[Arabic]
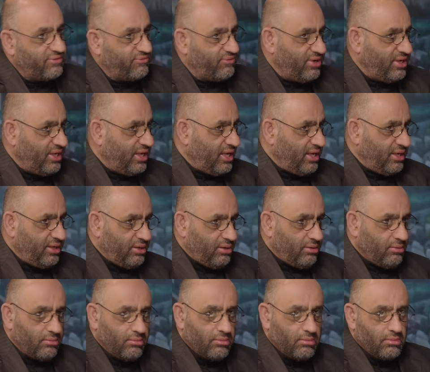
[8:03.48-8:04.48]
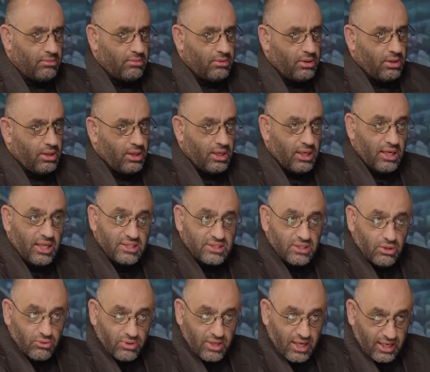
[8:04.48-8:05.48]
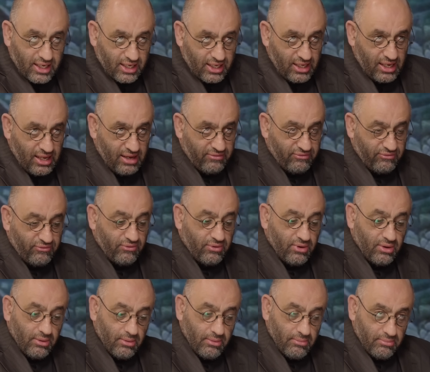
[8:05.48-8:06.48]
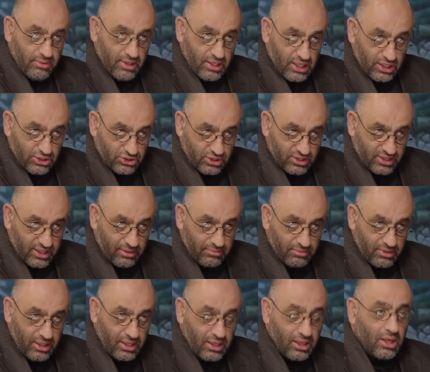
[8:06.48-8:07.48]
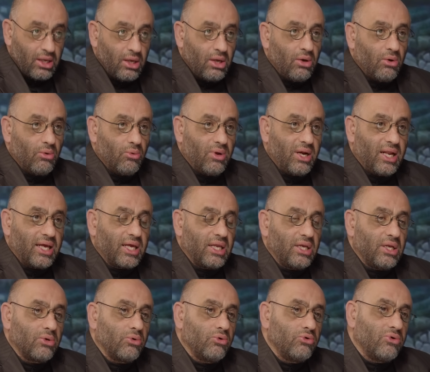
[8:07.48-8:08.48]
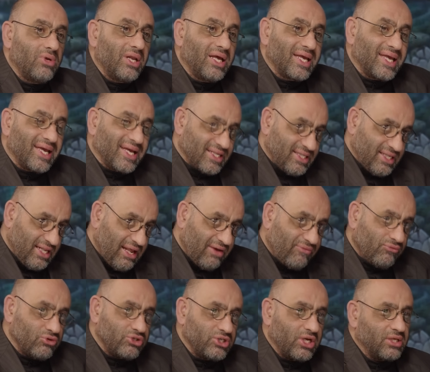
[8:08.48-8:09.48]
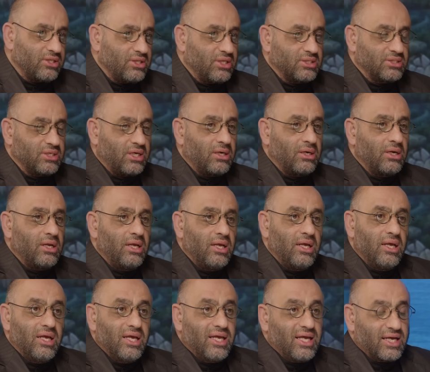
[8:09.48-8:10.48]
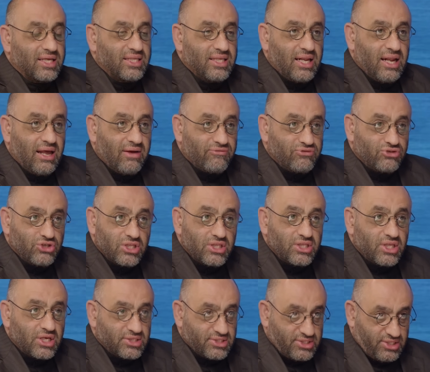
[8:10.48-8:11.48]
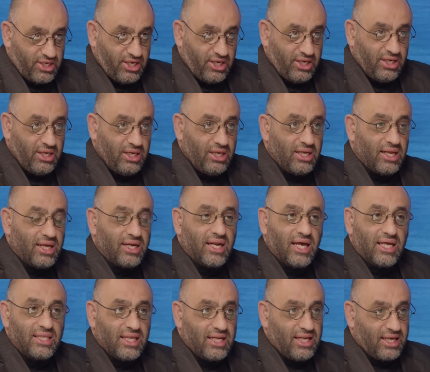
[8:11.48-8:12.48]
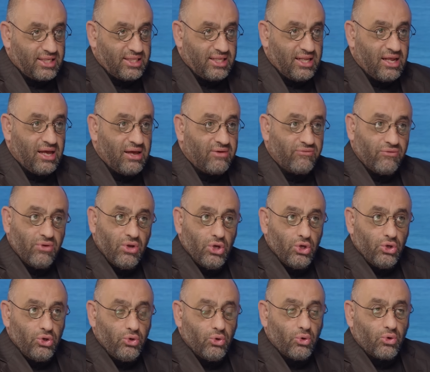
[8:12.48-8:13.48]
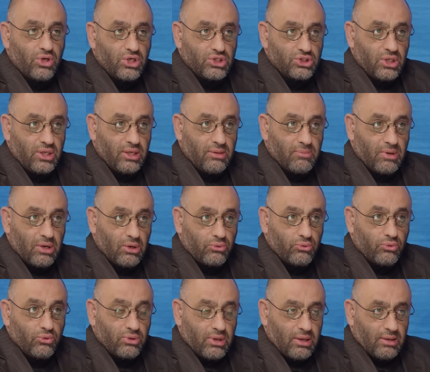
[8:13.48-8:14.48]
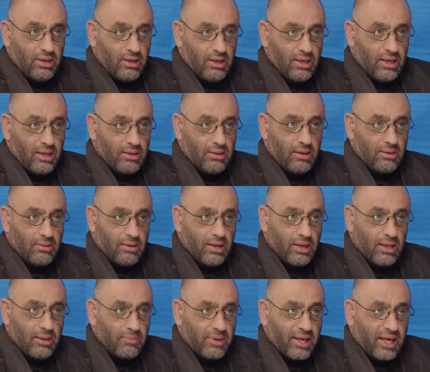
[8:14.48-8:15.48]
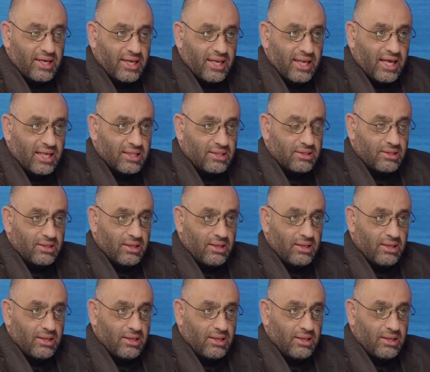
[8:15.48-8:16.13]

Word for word: في النهاية ليس هناك خلاف بين أجهزة أمنية ولكن يكون هناك اختلاف وجهات نظر اختلاف جدا صحي لأن هذا الاختلاف يخرج الملكو... الإمكانيات